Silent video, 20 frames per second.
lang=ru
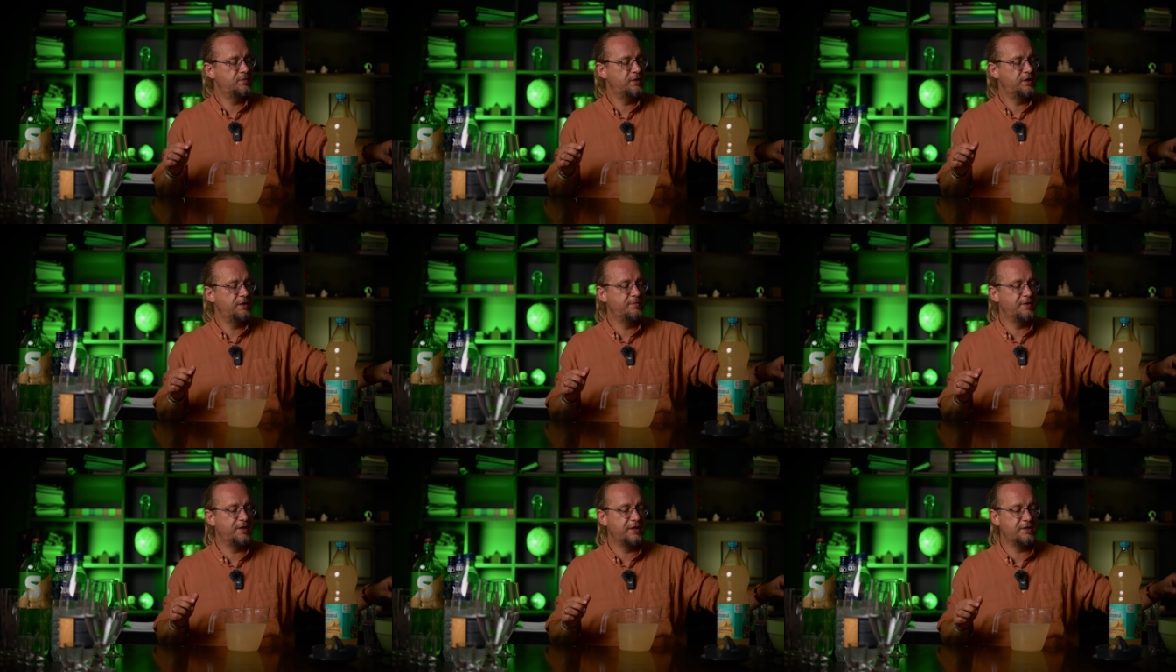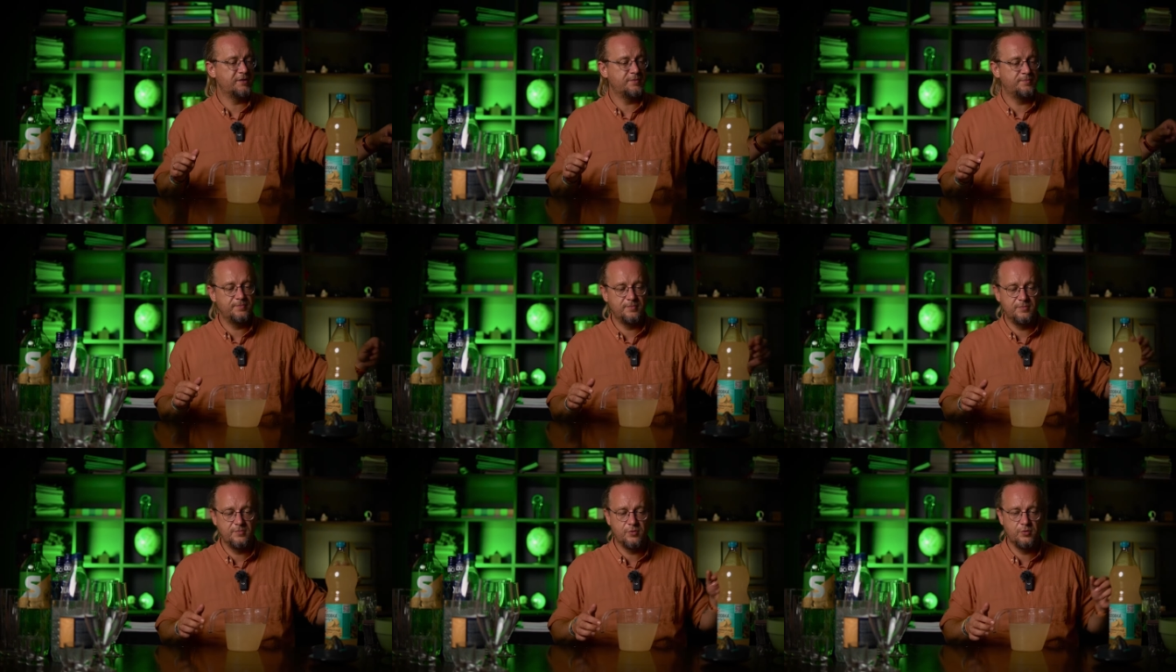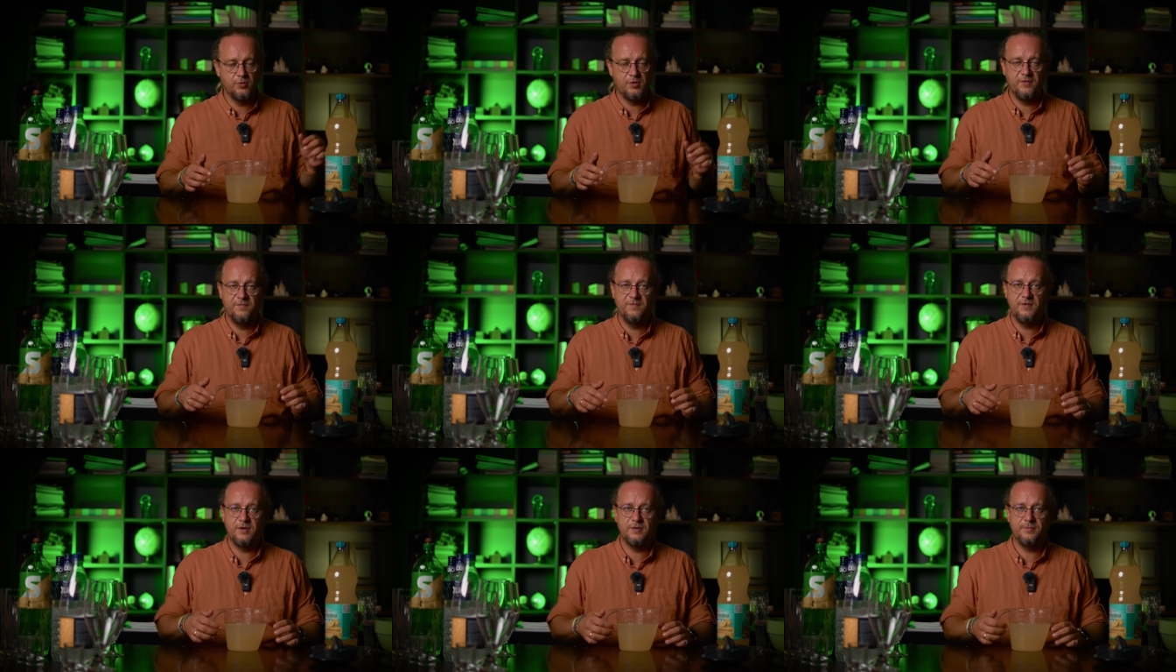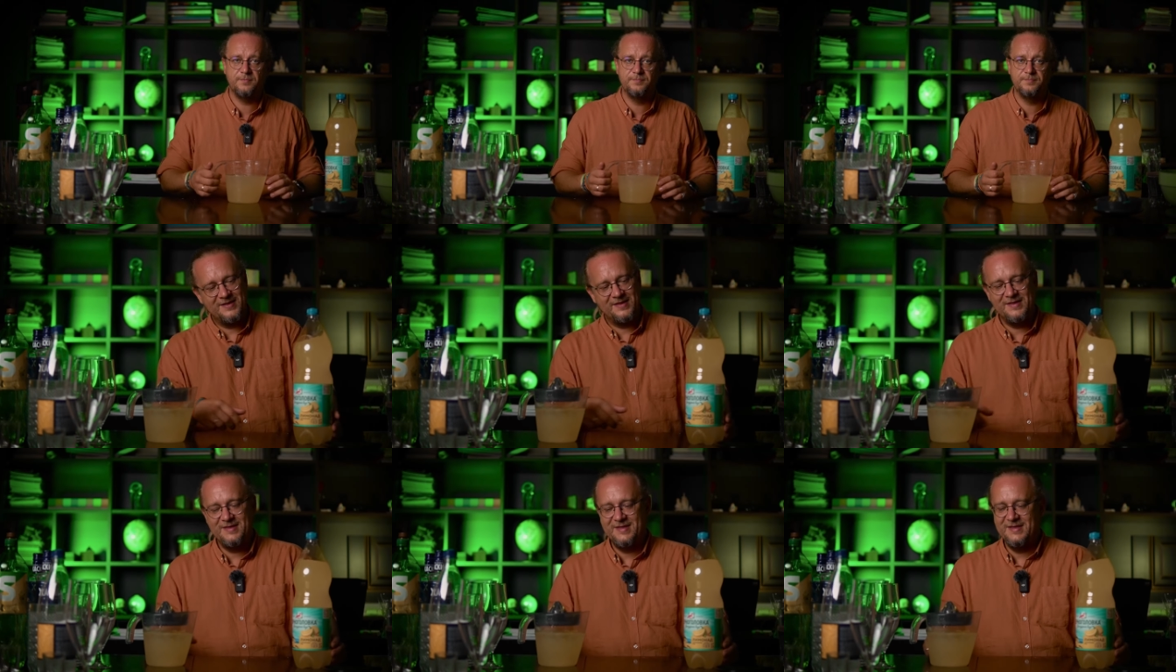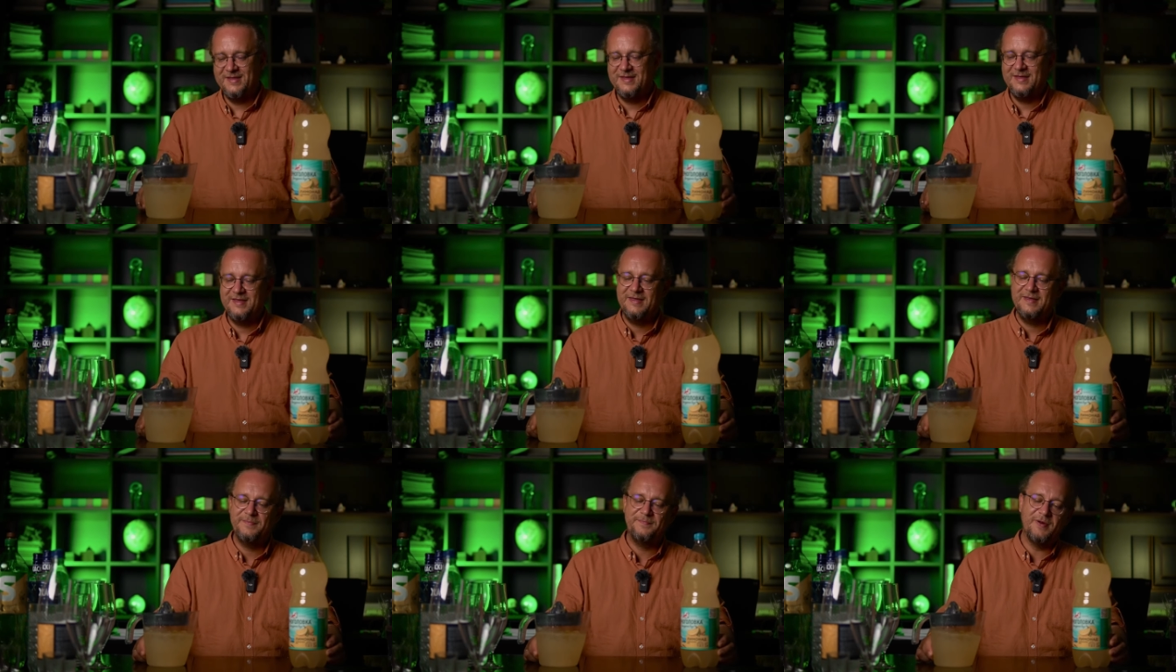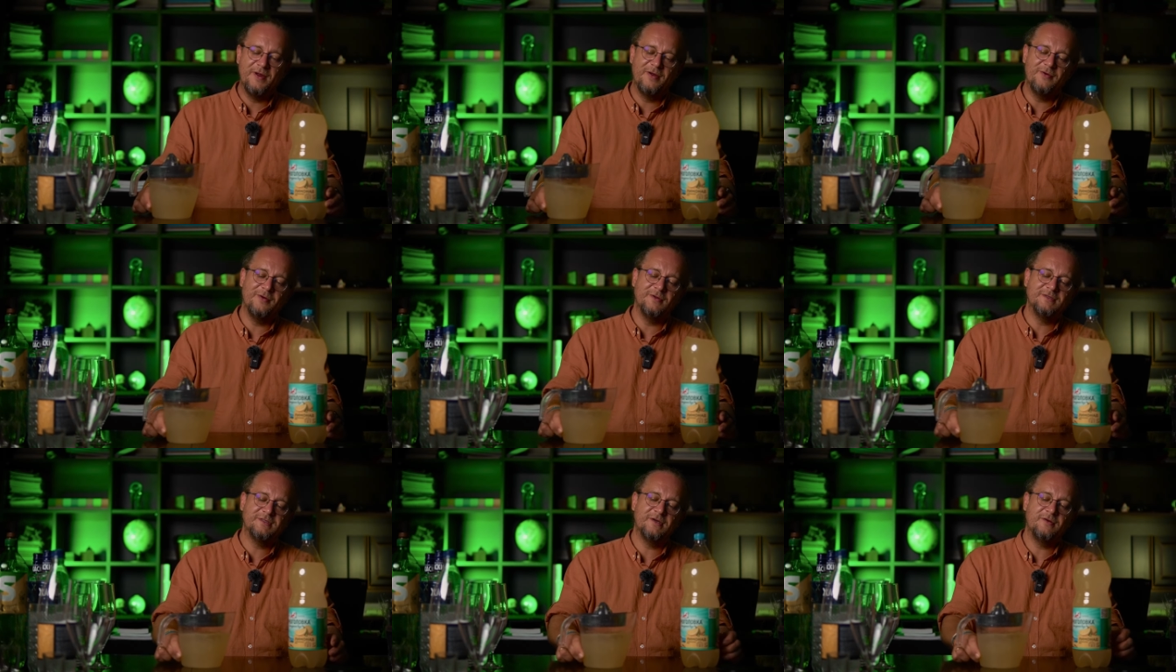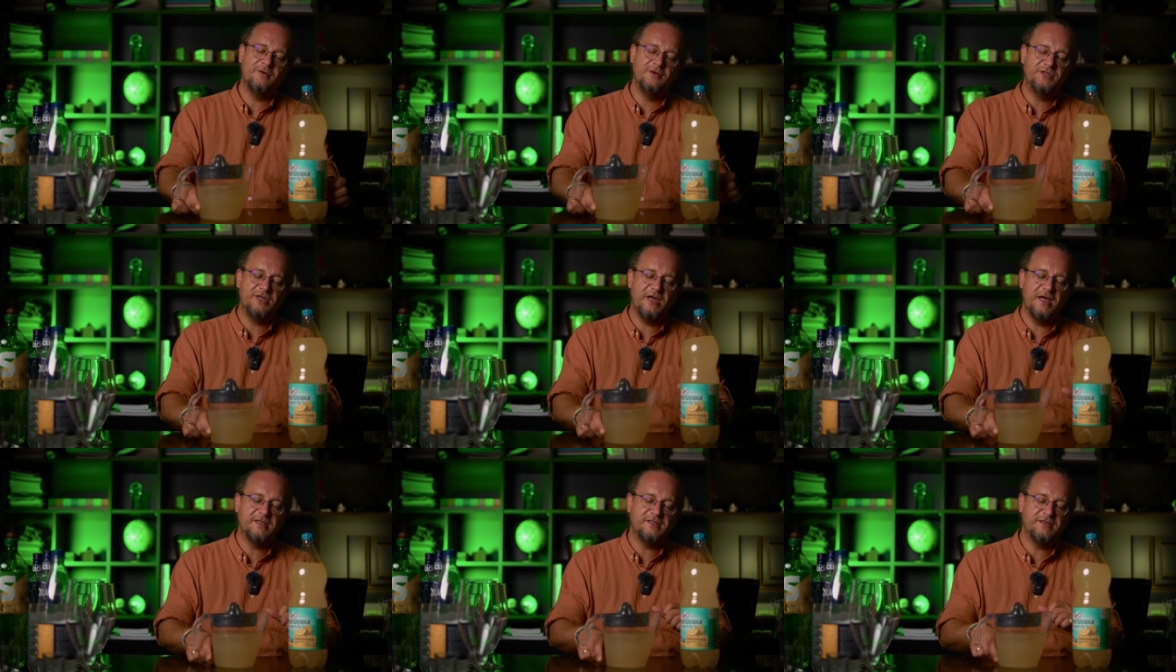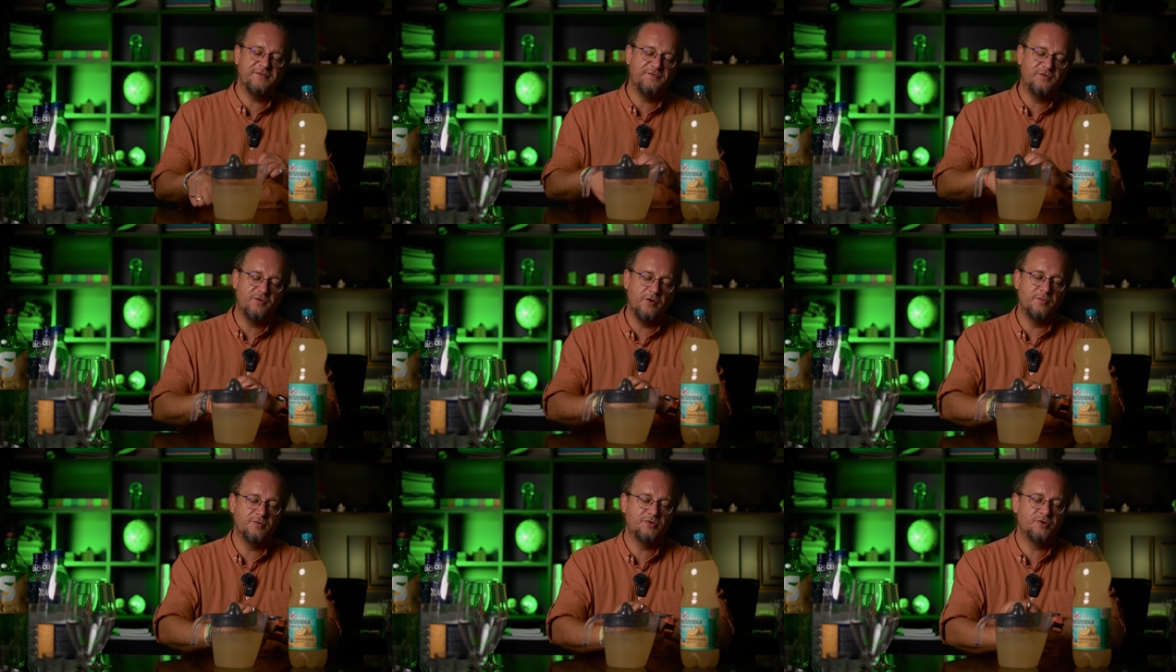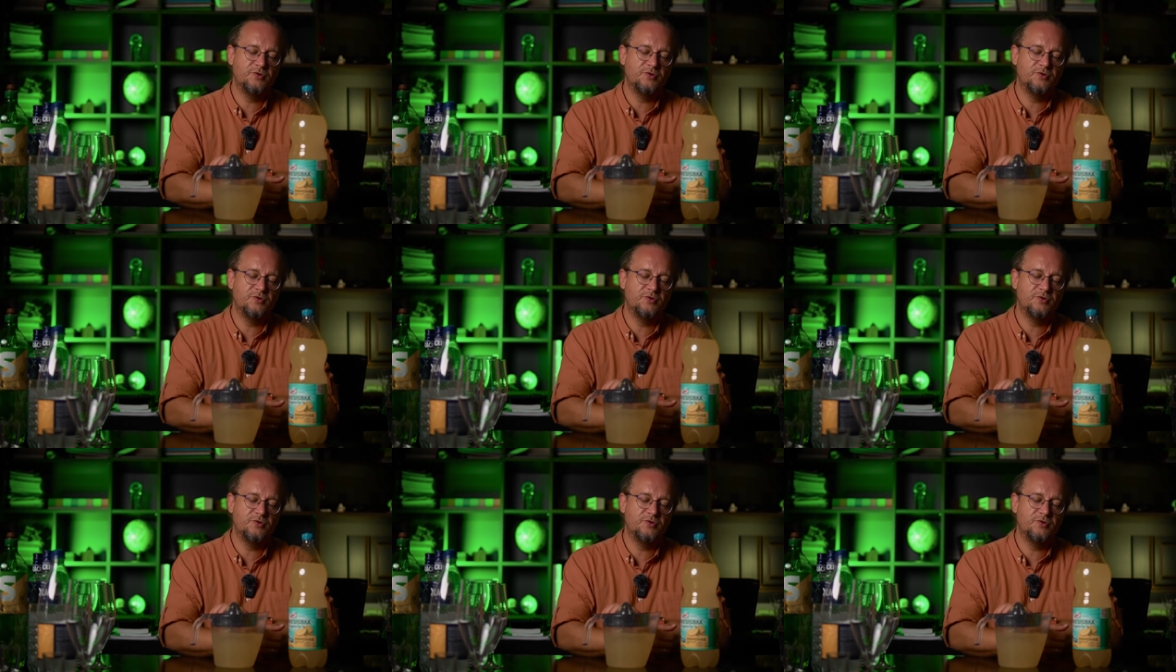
Лимонад. Руки вверх. И прикол заключается в том,